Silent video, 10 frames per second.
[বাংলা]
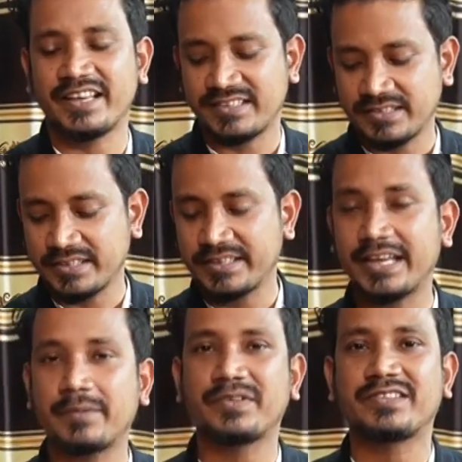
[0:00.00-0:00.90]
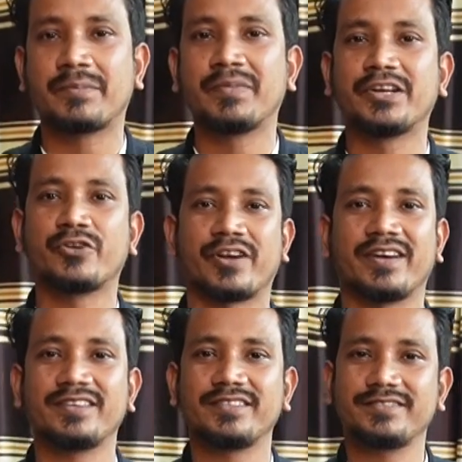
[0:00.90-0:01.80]
এসএসডি দিয়ে এই পিসিটা বিল্ড করা
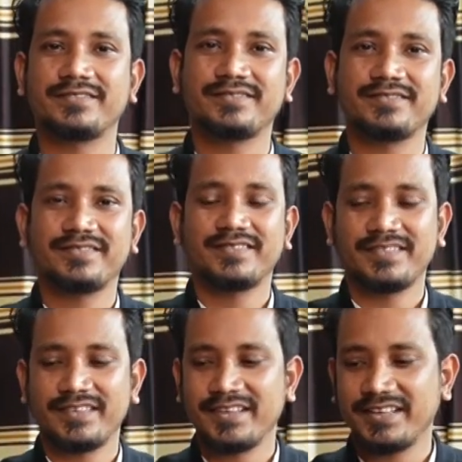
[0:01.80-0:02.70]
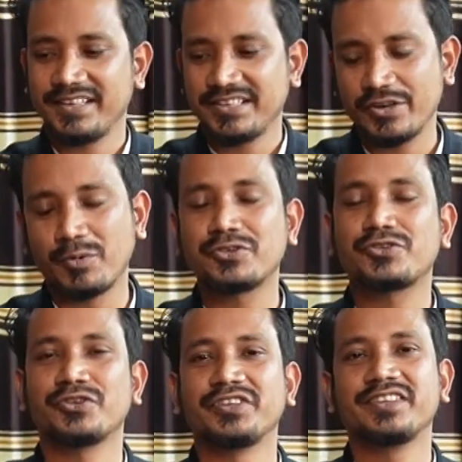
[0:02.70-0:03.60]
আচ্ছা এটা তো হার্ড ডিস্ক লাগানো যাবে
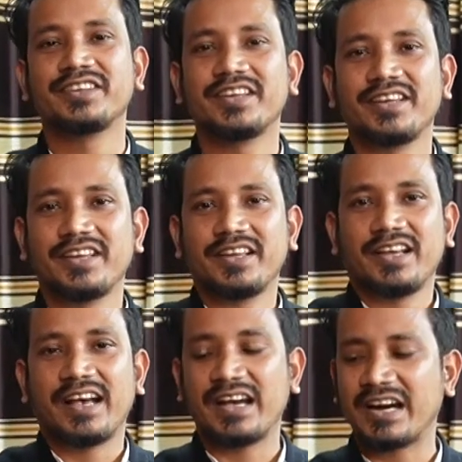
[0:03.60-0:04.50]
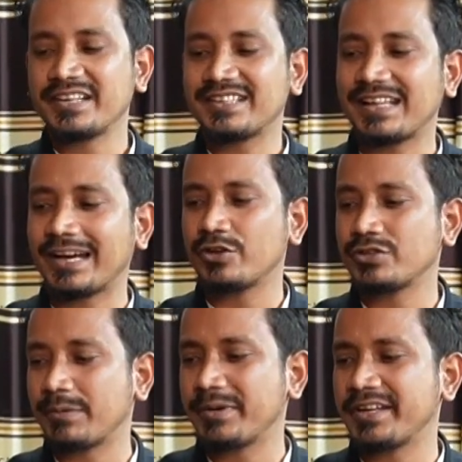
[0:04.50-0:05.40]
অবশ্যই আচ্ছা হার্ড ডিস্ক লাগানো
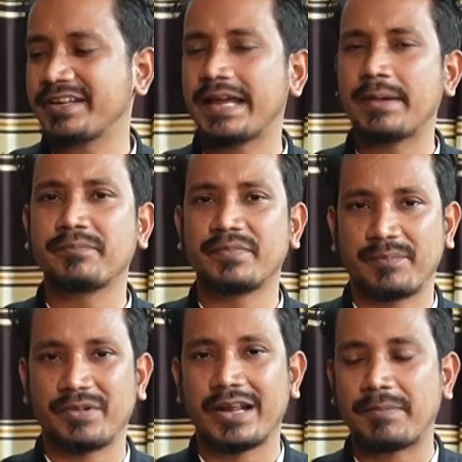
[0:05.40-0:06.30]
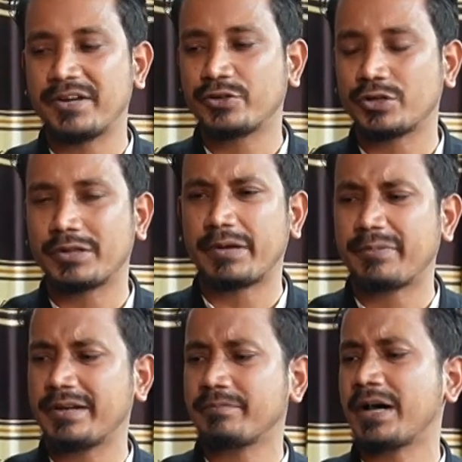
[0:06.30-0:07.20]
যাবে র্যাম আপনারা আপডেট করতে
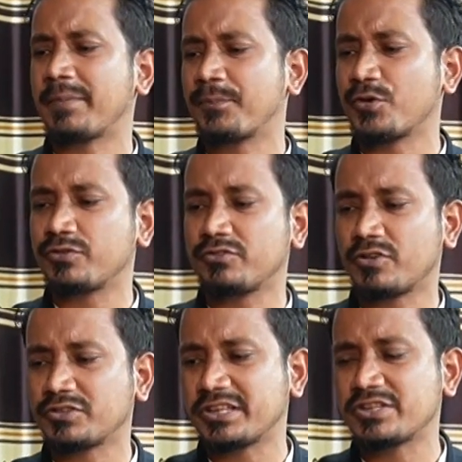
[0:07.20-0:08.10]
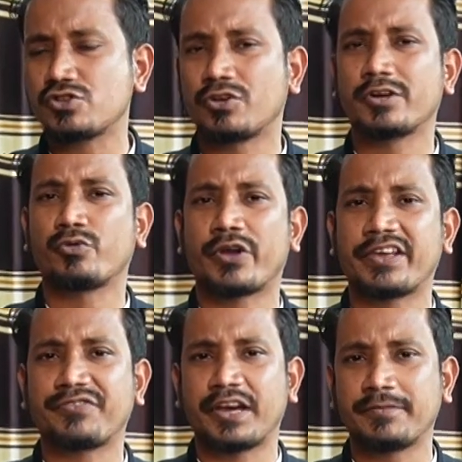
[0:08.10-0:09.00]
পারবেন বা প্রসেসর চেঞ্জ করে
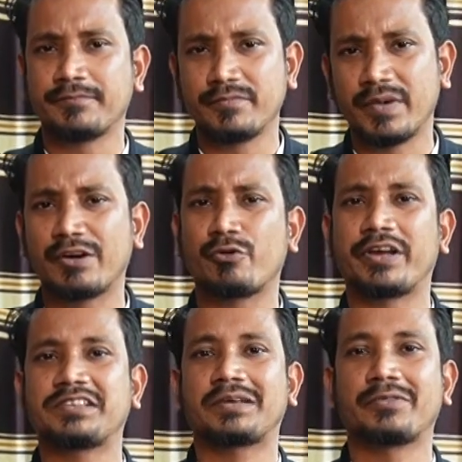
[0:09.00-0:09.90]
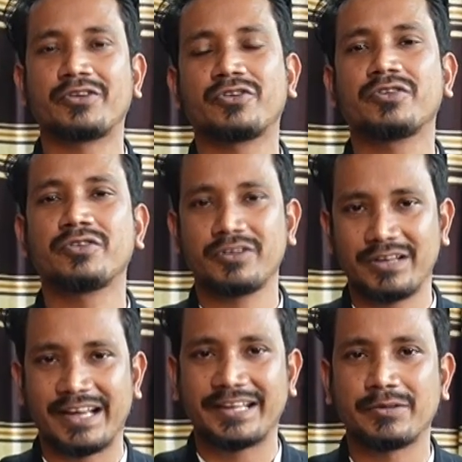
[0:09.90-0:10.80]
কোরাই ফাইভ বা কোরাই সেভেনও
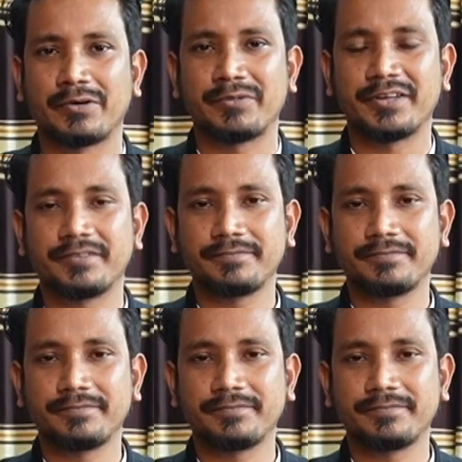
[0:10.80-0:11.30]
লাগাইতে পারবেন লাগানো